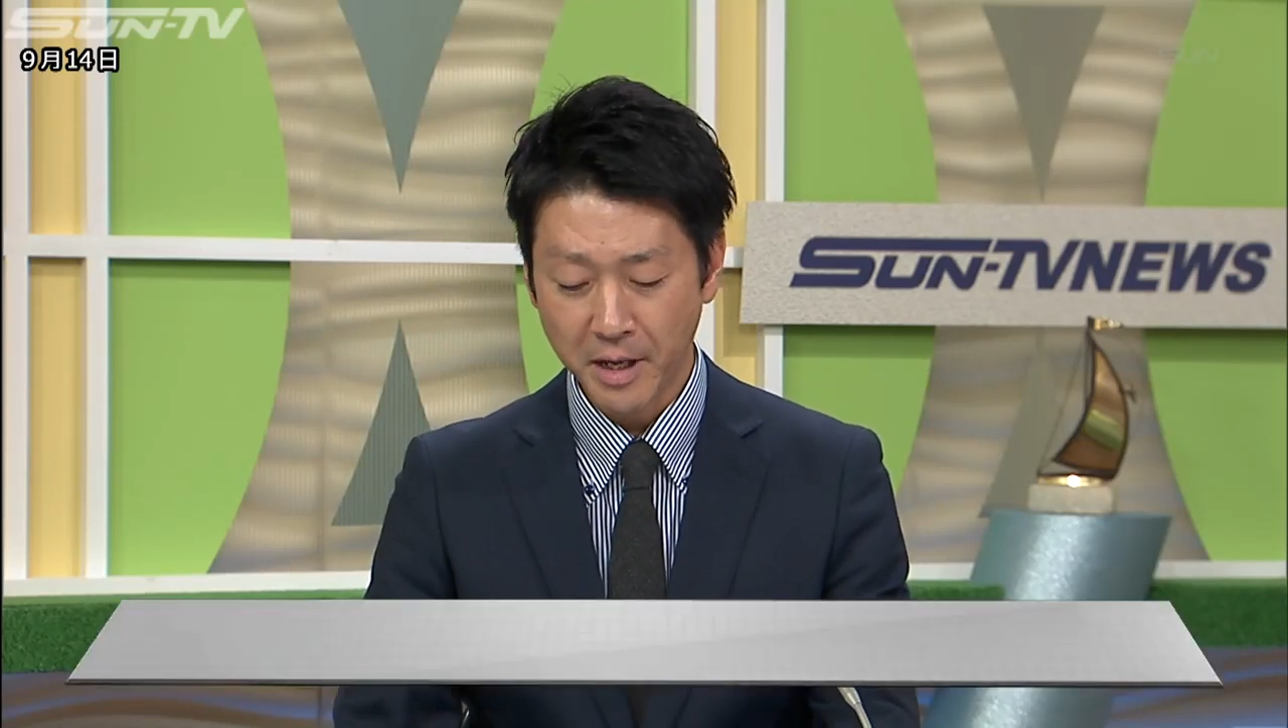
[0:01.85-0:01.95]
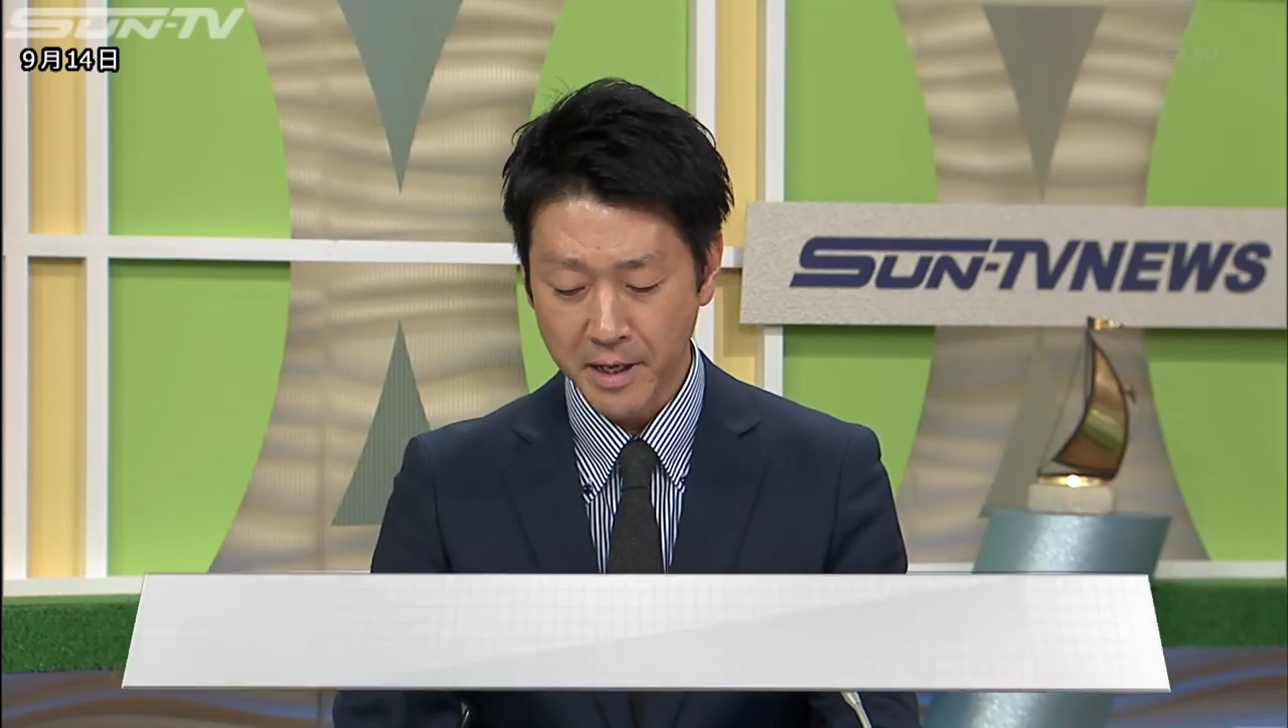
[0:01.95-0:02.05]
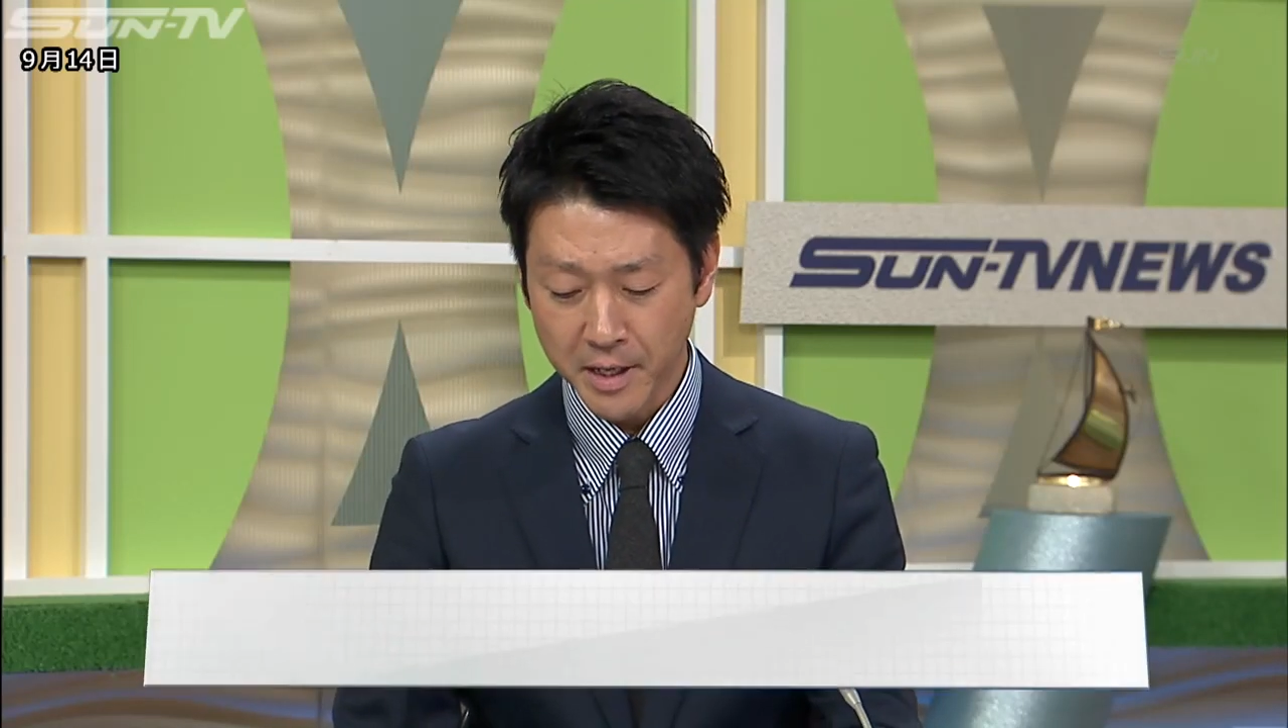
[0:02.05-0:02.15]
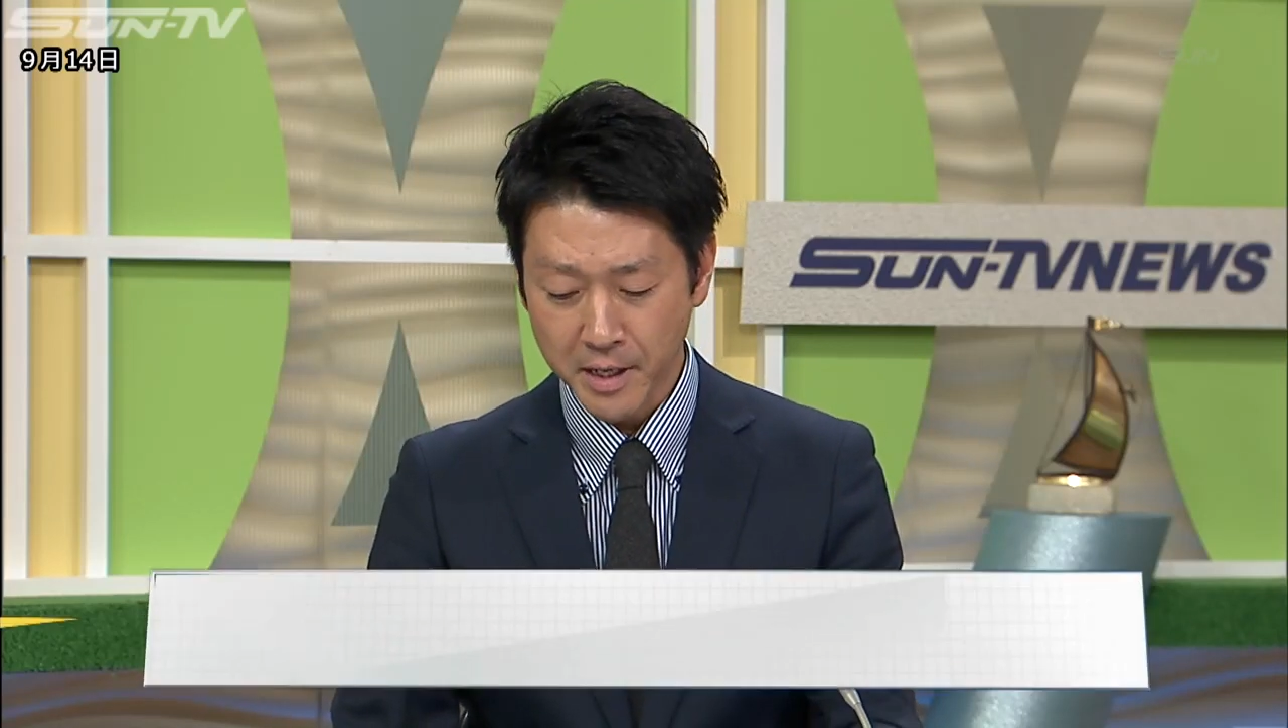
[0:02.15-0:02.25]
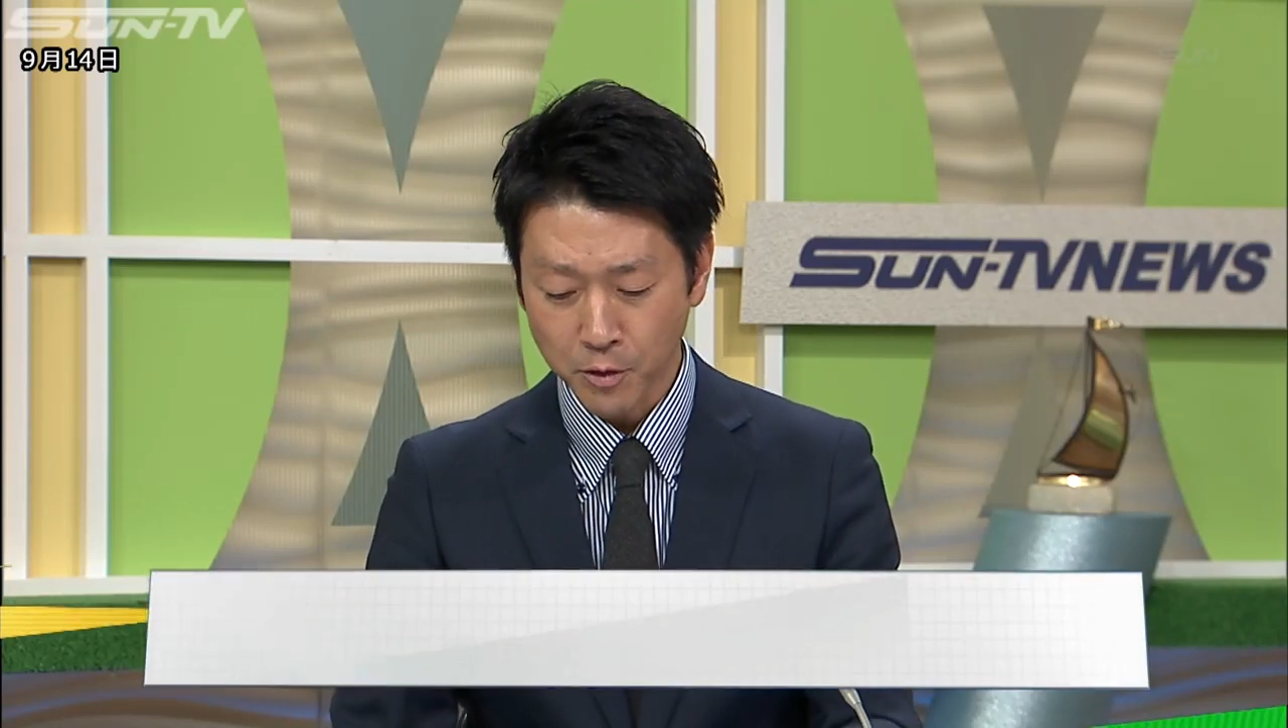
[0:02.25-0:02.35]

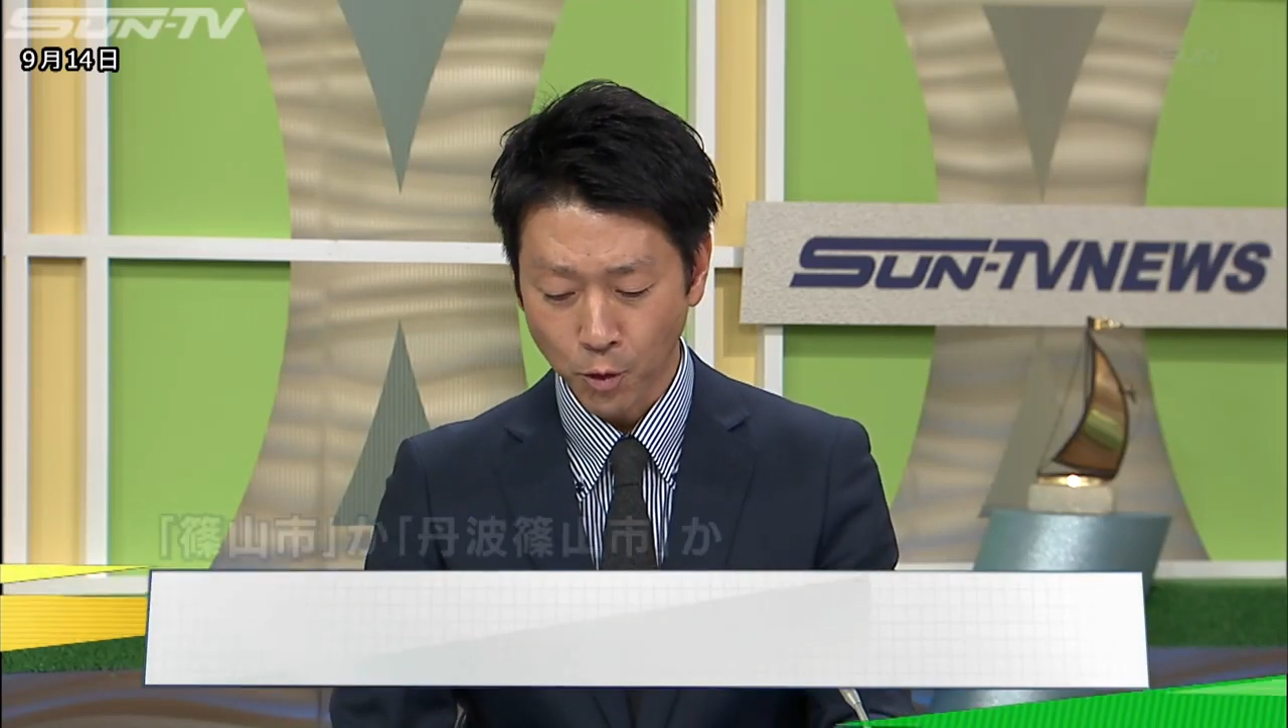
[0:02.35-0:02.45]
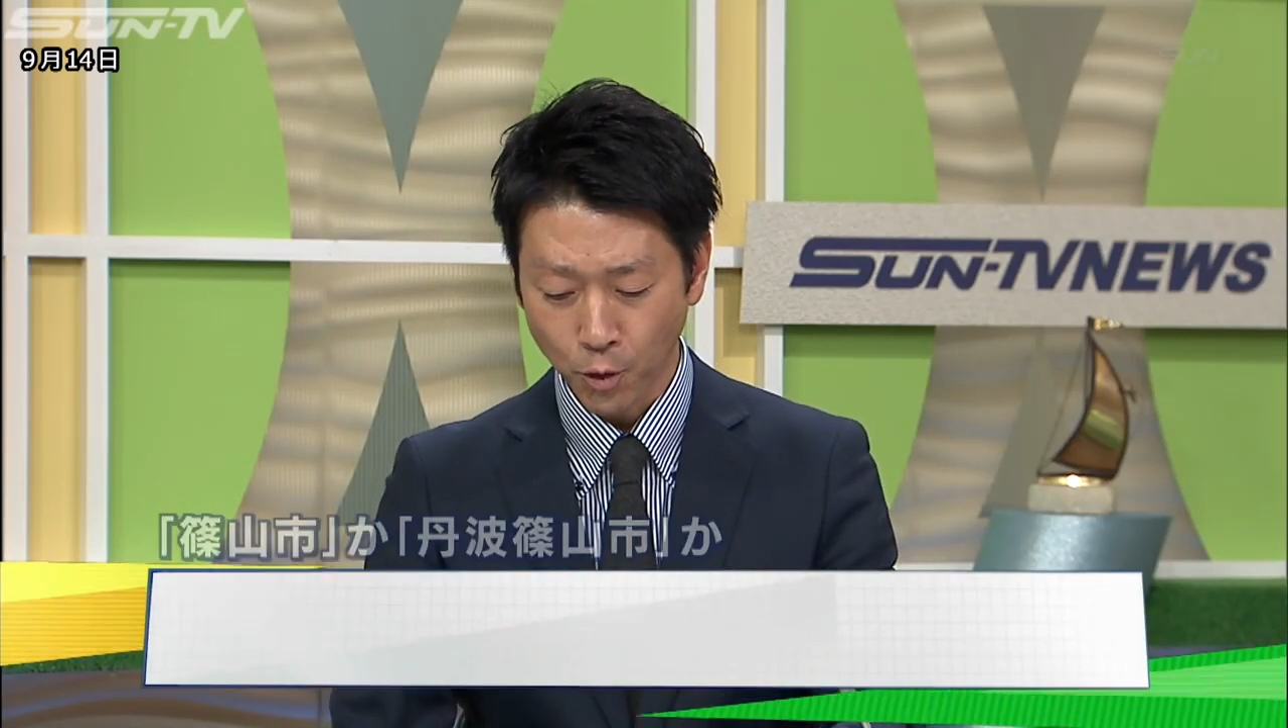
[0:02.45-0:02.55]
名変